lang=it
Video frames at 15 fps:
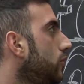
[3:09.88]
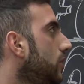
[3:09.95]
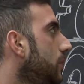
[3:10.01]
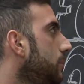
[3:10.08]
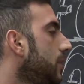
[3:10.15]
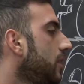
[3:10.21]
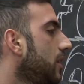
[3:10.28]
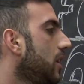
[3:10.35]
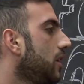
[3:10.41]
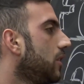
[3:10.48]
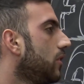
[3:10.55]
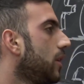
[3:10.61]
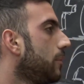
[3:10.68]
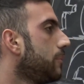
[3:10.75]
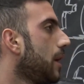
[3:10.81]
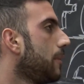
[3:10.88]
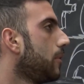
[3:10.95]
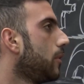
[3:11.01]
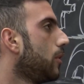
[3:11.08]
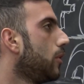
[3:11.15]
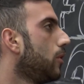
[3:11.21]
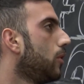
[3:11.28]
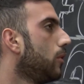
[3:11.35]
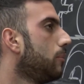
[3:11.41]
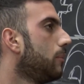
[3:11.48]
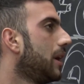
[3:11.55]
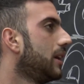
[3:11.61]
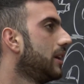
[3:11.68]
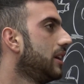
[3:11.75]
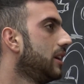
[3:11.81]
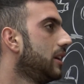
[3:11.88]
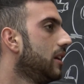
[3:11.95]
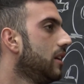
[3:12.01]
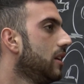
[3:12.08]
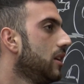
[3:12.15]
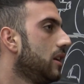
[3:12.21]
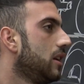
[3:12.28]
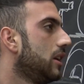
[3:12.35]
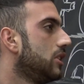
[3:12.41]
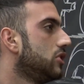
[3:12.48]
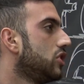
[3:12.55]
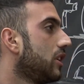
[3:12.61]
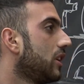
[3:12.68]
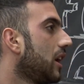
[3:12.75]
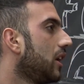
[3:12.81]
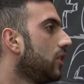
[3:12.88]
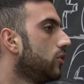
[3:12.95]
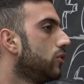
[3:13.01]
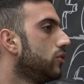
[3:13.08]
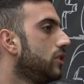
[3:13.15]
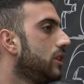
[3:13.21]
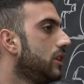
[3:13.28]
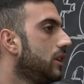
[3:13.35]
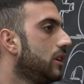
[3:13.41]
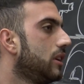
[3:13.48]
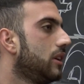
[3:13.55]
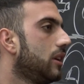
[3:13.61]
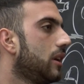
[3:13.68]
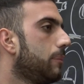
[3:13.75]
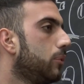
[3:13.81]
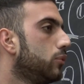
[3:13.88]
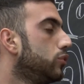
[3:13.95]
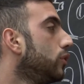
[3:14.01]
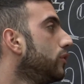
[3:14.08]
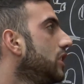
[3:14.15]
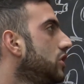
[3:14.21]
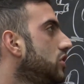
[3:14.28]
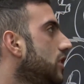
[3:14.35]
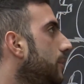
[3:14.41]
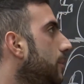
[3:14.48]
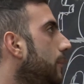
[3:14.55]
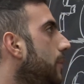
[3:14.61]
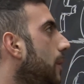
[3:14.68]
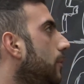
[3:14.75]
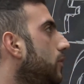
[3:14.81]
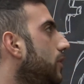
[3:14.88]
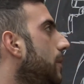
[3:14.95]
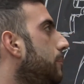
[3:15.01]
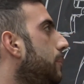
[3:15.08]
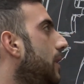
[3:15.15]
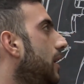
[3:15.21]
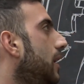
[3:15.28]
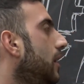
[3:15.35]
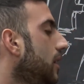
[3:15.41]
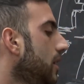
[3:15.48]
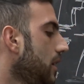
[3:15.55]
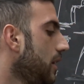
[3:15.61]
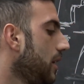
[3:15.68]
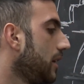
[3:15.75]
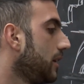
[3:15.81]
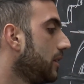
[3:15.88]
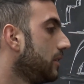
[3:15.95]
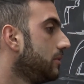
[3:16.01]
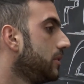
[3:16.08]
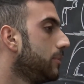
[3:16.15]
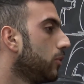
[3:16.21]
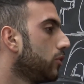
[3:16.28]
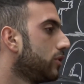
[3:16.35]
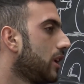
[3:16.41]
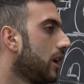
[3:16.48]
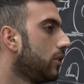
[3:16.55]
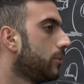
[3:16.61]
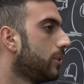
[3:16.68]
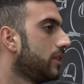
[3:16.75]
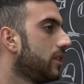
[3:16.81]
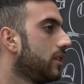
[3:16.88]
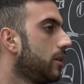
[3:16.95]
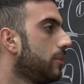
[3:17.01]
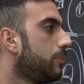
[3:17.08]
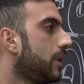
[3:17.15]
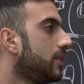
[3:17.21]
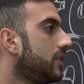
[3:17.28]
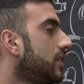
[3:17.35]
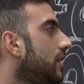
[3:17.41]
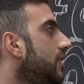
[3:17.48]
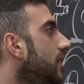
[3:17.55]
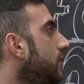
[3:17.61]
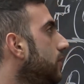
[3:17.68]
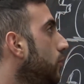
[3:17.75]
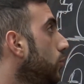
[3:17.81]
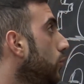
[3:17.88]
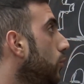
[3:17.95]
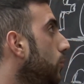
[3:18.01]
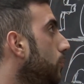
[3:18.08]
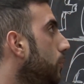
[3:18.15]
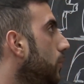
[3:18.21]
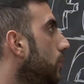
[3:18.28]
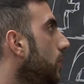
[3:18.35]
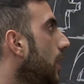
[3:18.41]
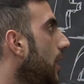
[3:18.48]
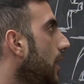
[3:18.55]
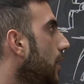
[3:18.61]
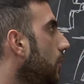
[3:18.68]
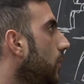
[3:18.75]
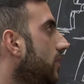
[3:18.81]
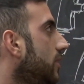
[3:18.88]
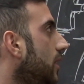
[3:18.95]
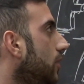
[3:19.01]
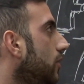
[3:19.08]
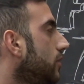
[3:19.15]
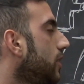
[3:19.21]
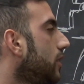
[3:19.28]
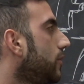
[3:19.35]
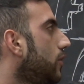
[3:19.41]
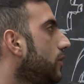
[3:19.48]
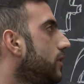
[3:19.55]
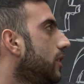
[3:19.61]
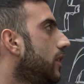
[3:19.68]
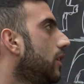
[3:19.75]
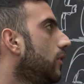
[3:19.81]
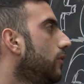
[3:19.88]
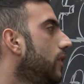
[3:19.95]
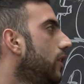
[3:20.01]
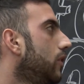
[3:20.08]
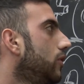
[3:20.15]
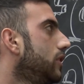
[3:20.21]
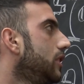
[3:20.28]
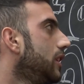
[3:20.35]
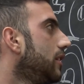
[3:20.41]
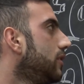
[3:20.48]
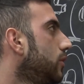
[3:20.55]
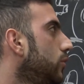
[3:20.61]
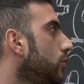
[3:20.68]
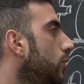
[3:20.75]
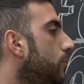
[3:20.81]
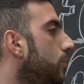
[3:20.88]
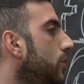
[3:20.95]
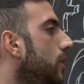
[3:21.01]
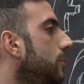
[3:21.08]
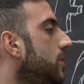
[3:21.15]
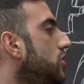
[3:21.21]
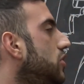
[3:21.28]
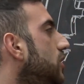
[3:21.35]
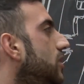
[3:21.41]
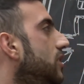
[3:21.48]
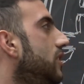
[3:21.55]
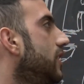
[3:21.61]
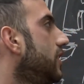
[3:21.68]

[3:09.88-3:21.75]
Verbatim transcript: così perché non abbiamo mai eh, cercato di appunto, vincere, ma abbiamo sempre eh, dimostrato partita per partita di essere un gruppo e questa è la nostra forza, ovvero di essere un gruppo di amici e di